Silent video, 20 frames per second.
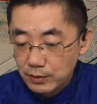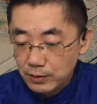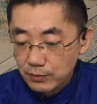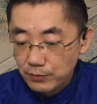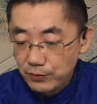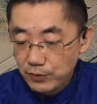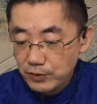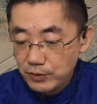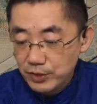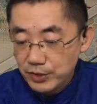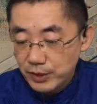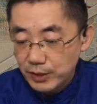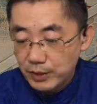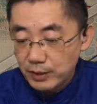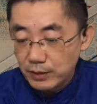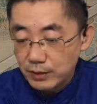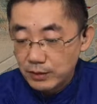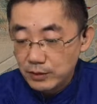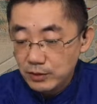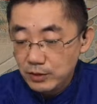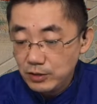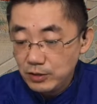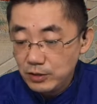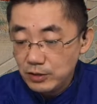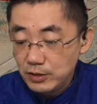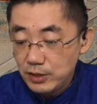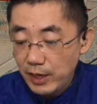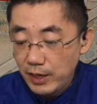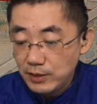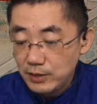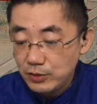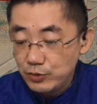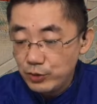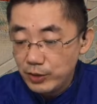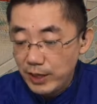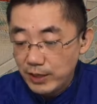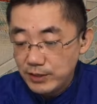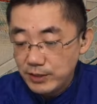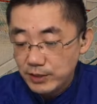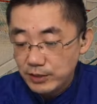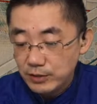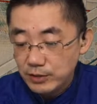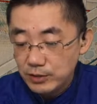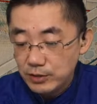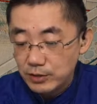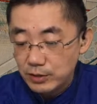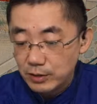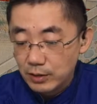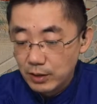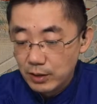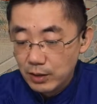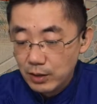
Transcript: 凤姐儿日日差人去看情势，